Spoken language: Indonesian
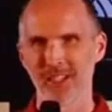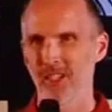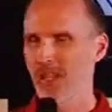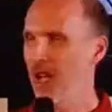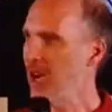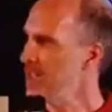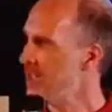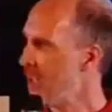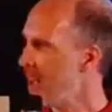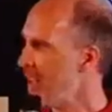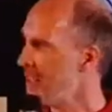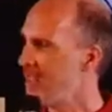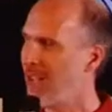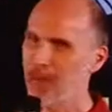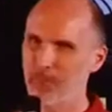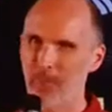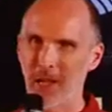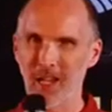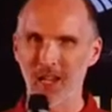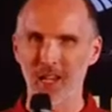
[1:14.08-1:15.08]
yang
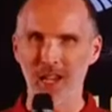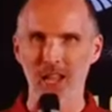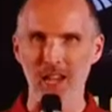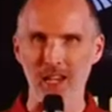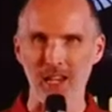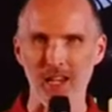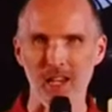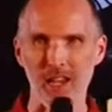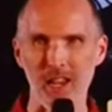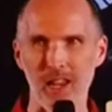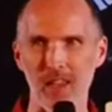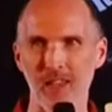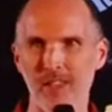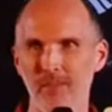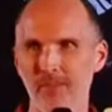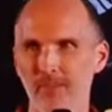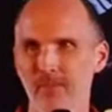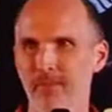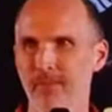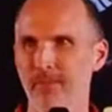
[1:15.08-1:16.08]
terletak pada kain ini,
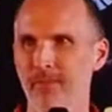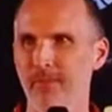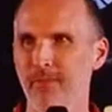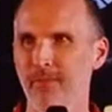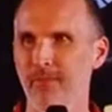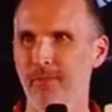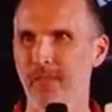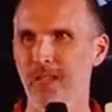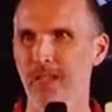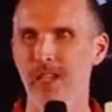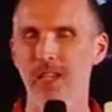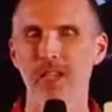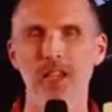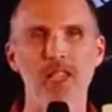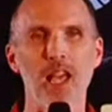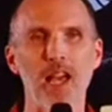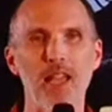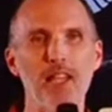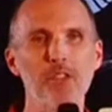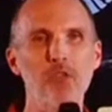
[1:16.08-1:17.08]

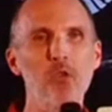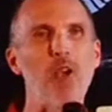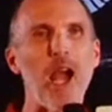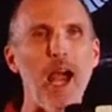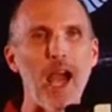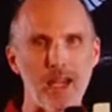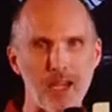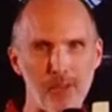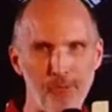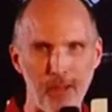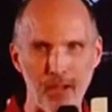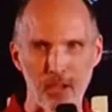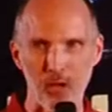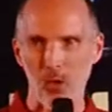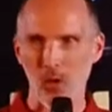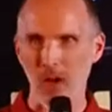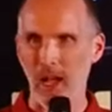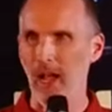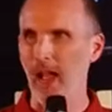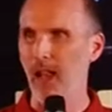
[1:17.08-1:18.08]
yaitu kearifan
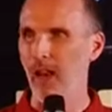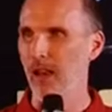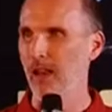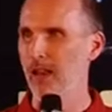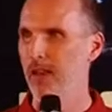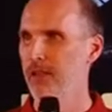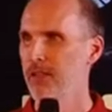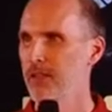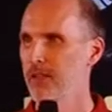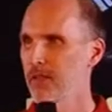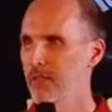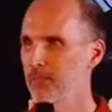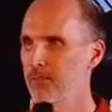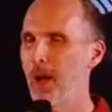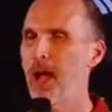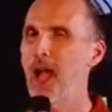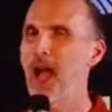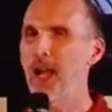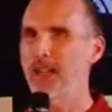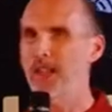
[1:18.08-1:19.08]
lokal,
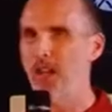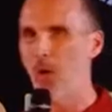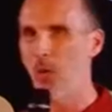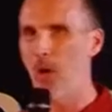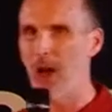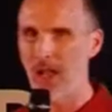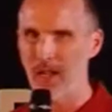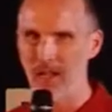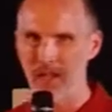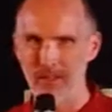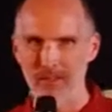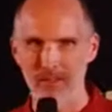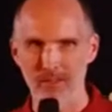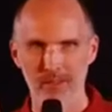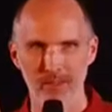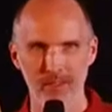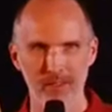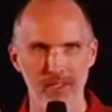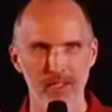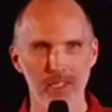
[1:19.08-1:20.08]
pengetahuan,
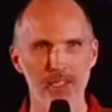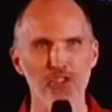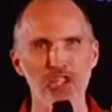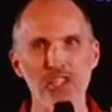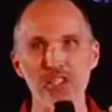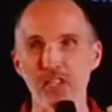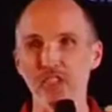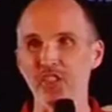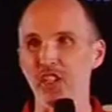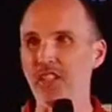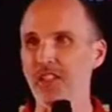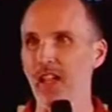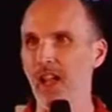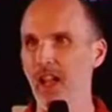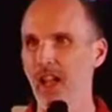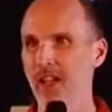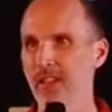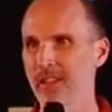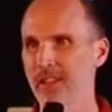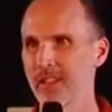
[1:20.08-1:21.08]

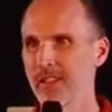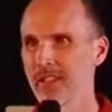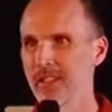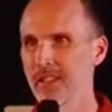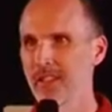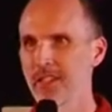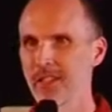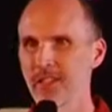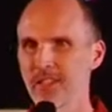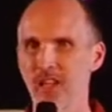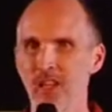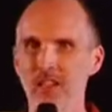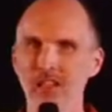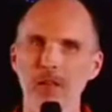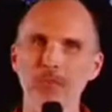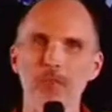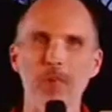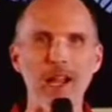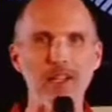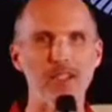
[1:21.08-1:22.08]
cita-cita, serta
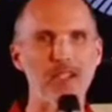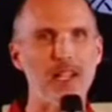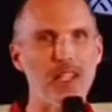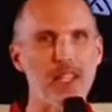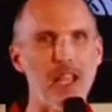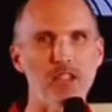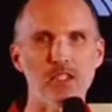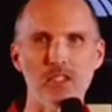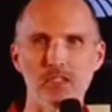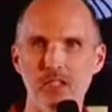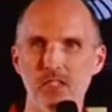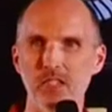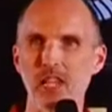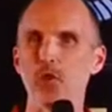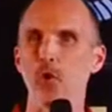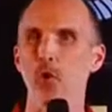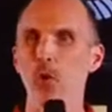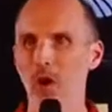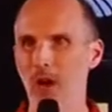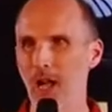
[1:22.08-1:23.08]
makna yang
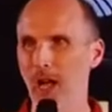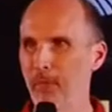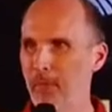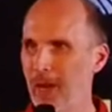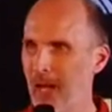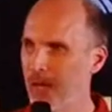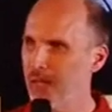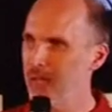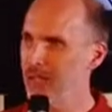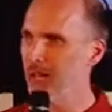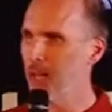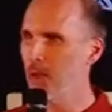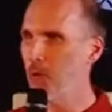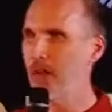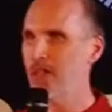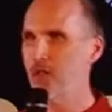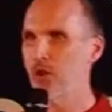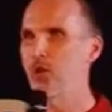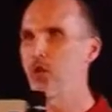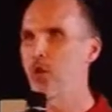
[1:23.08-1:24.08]
diungkapkan
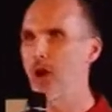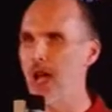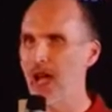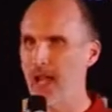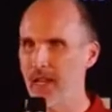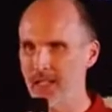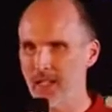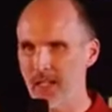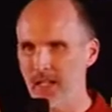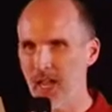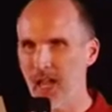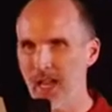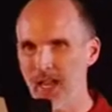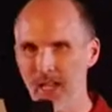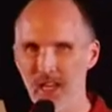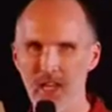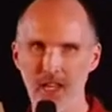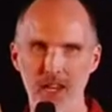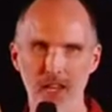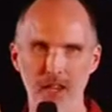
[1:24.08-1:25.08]
lewat kegunaan kain
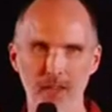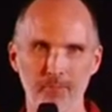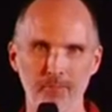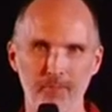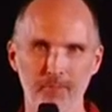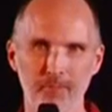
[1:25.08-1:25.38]
ini.